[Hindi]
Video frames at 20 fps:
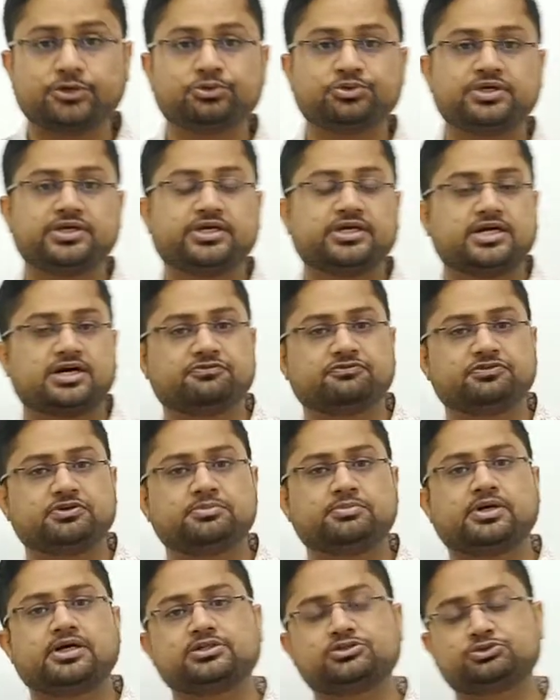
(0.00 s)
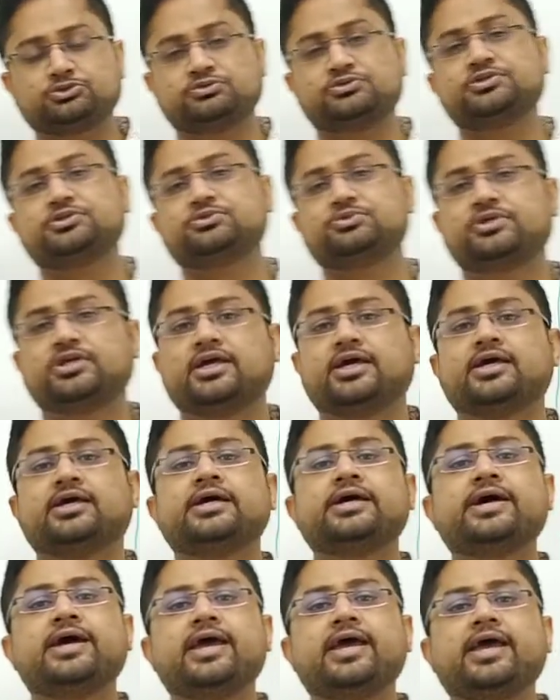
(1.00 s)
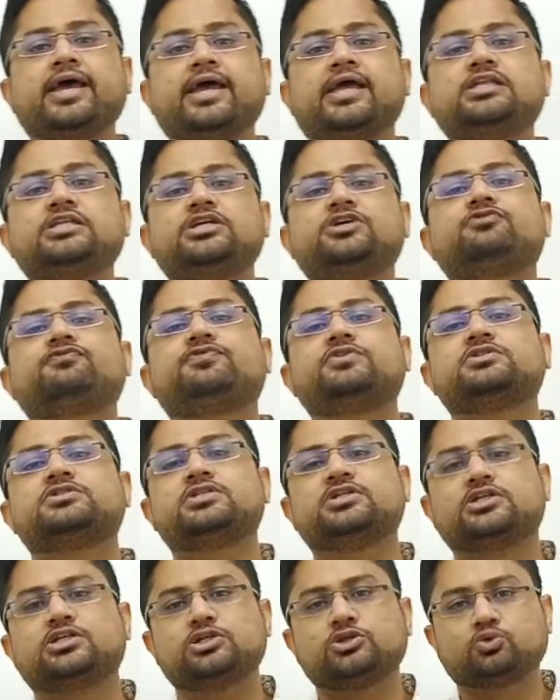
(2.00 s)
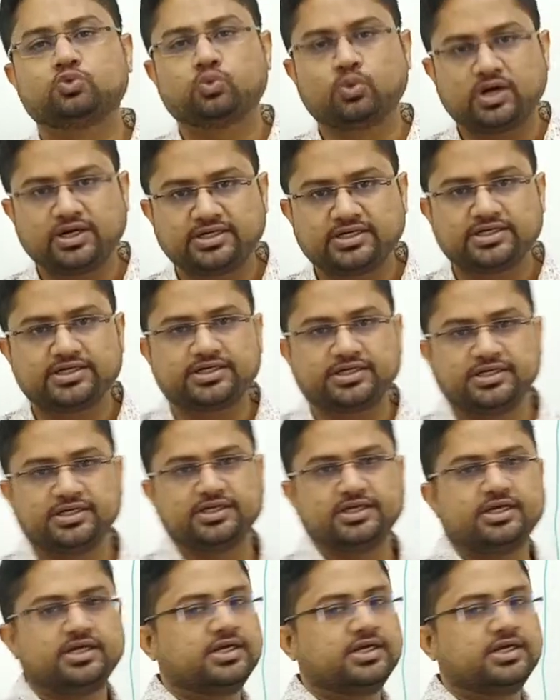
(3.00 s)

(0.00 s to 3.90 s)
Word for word: हुई है काफ़ी बार सुनी हुई है एनी फिजिकल क्वांटिटी